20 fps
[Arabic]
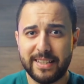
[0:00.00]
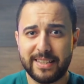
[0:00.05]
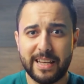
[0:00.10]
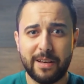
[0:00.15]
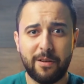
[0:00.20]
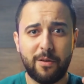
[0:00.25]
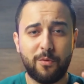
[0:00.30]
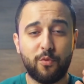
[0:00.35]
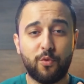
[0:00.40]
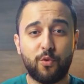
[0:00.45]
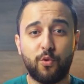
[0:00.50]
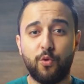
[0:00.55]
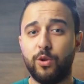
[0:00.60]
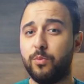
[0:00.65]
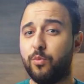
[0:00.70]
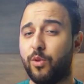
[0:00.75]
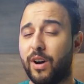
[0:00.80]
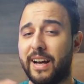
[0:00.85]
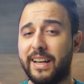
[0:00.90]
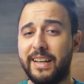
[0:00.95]
سبب وجود
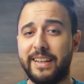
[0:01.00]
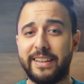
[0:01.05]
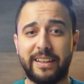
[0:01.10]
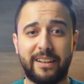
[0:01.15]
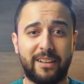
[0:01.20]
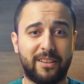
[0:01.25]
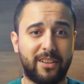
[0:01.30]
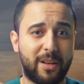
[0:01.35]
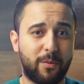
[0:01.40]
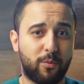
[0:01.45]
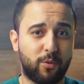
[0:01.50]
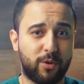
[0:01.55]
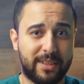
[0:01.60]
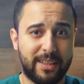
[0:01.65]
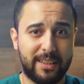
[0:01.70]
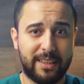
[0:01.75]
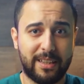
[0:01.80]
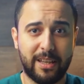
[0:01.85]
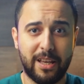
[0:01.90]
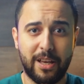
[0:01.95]
معالج الدايموند
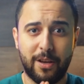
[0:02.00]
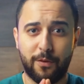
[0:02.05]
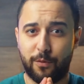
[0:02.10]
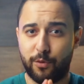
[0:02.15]
سيتي